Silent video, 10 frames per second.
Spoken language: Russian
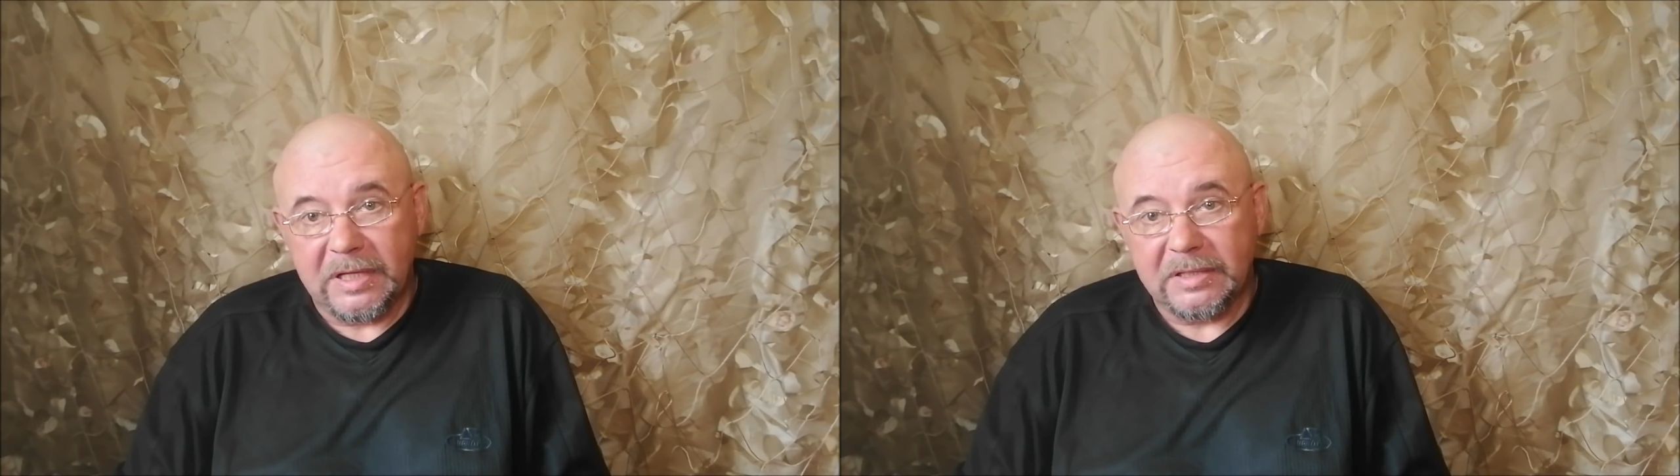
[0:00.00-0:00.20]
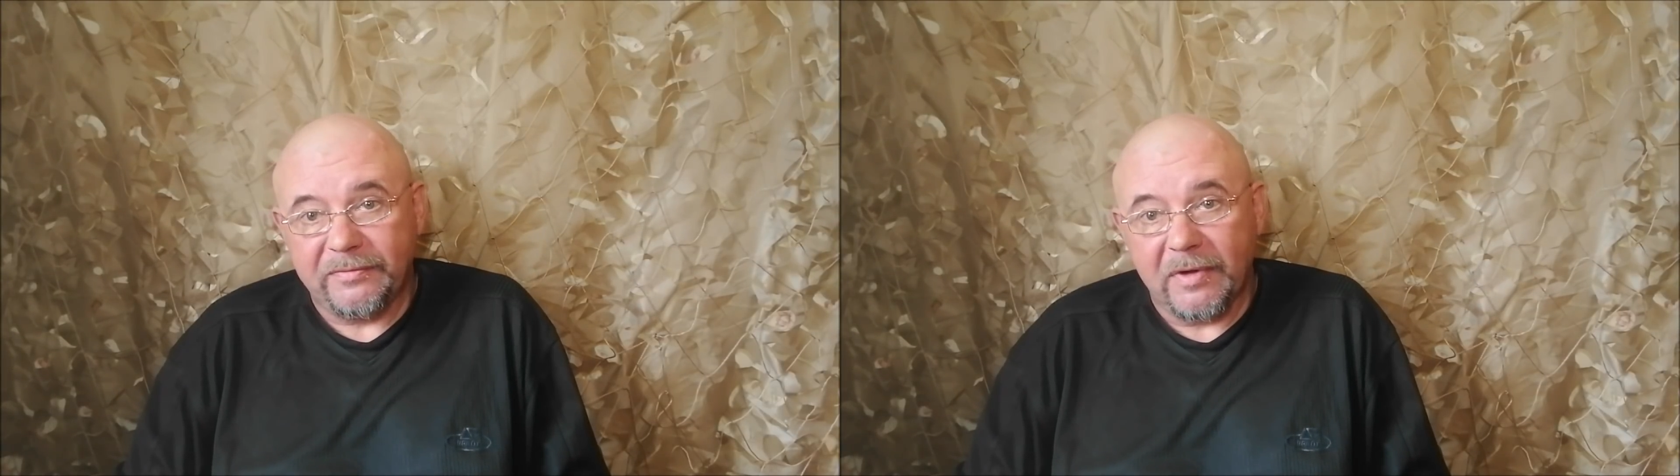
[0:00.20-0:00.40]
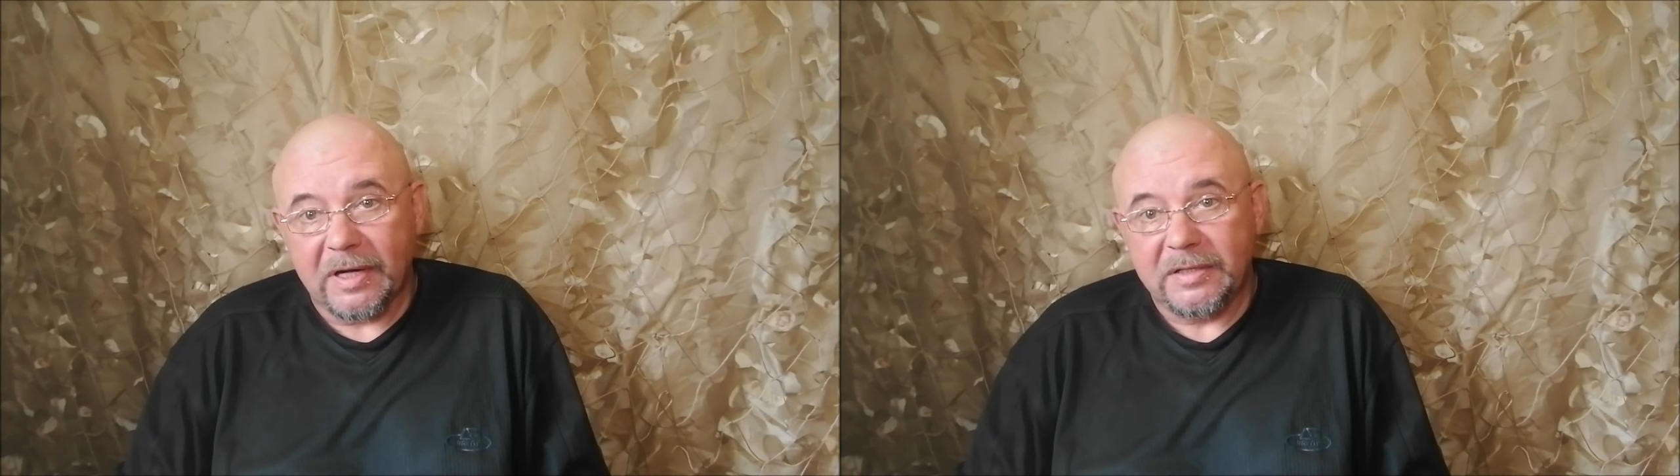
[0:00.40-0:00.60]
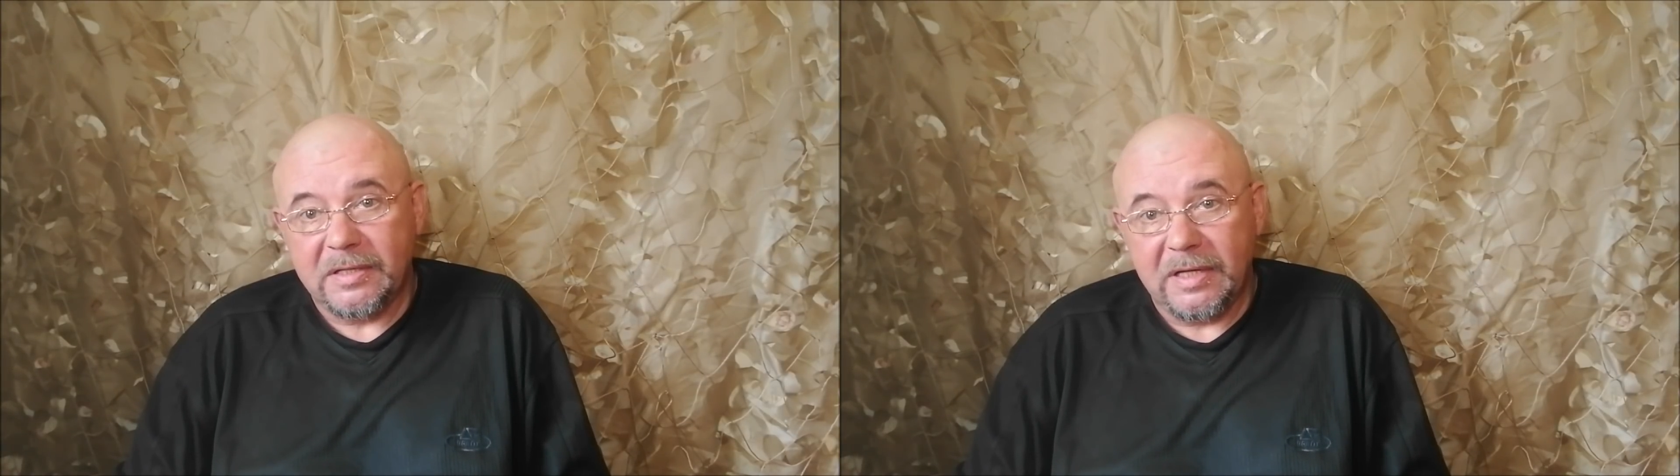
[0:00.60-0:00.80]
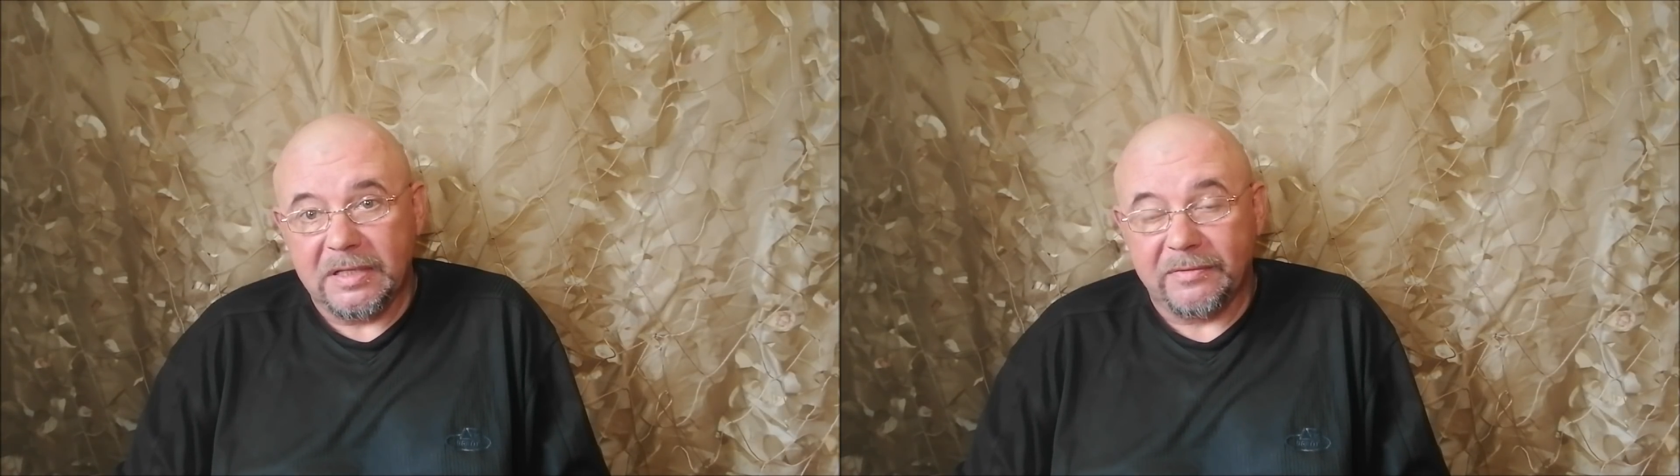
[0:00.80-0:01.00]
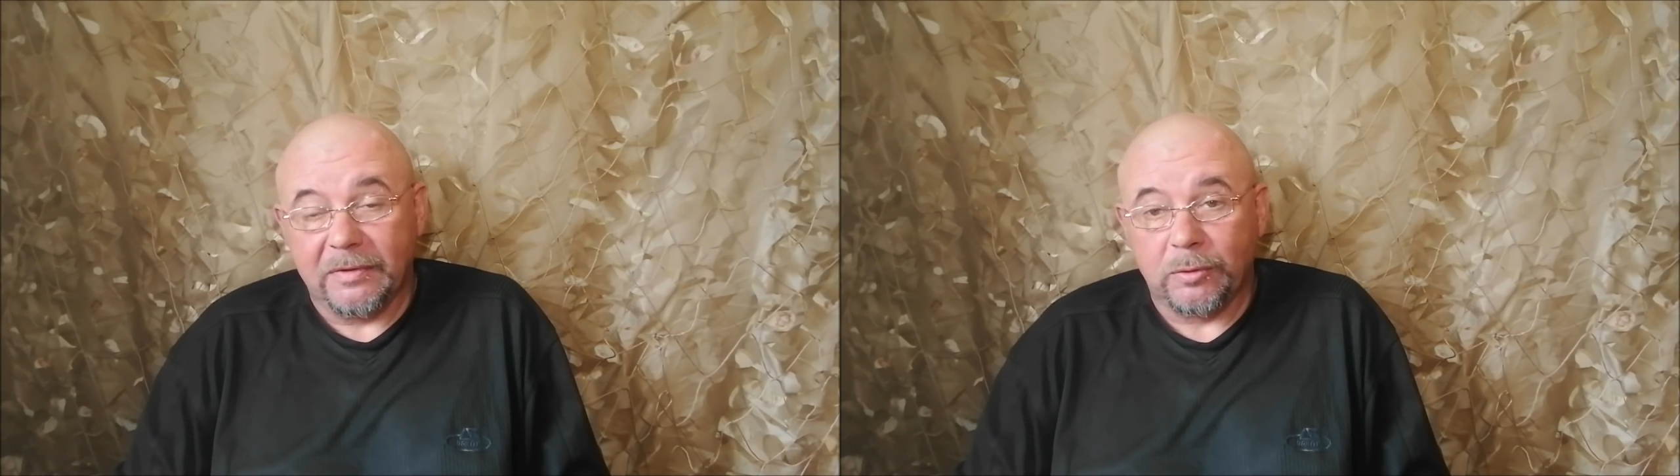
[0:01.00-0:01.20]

действие ради действия.